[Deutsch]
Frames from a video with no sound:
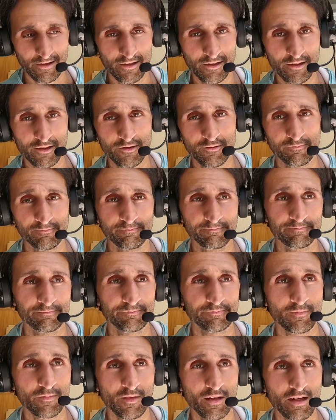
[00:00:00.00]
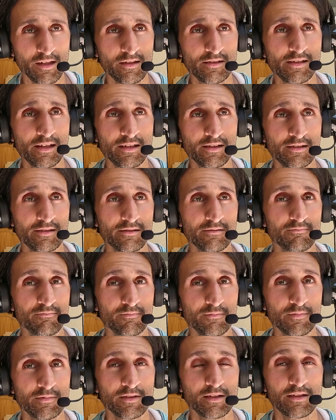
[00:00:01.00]
Ähm, andererseits
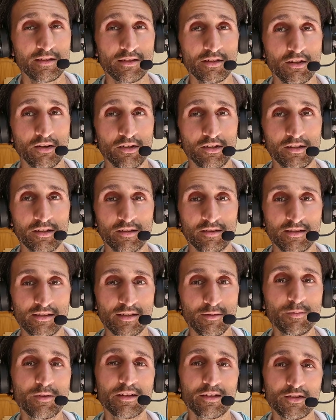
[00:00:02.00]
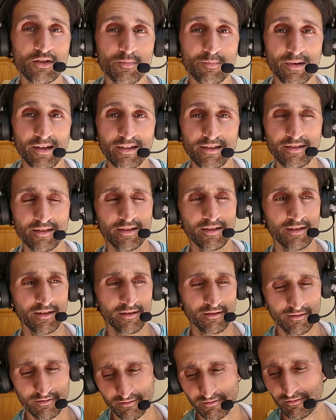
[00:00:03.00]
sitze ich heute ziemlich entspannt
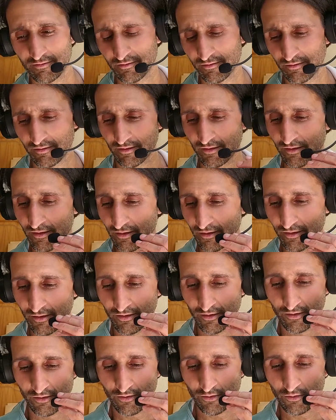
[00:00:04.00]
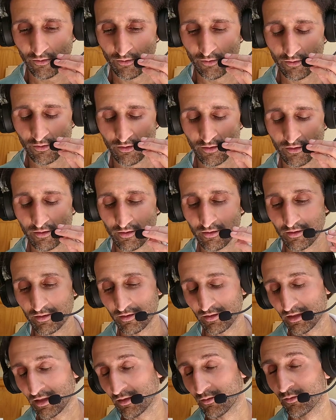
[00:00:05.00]
hier.
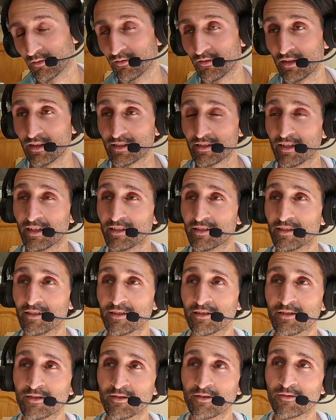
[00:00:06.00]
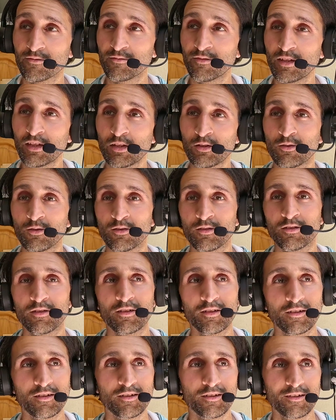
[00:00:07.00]
Und ja gut, vielleicht heißt dieses Video
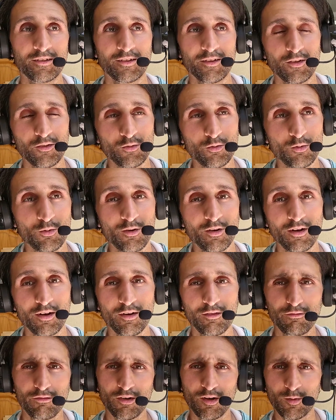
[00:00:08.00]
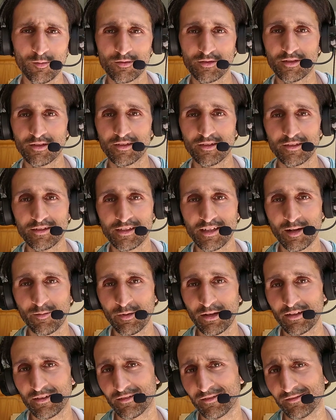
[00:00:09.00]
Druck formt
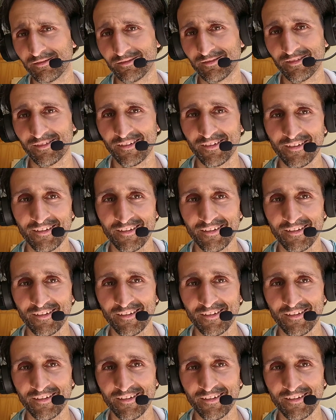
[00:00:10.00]
Diamanten.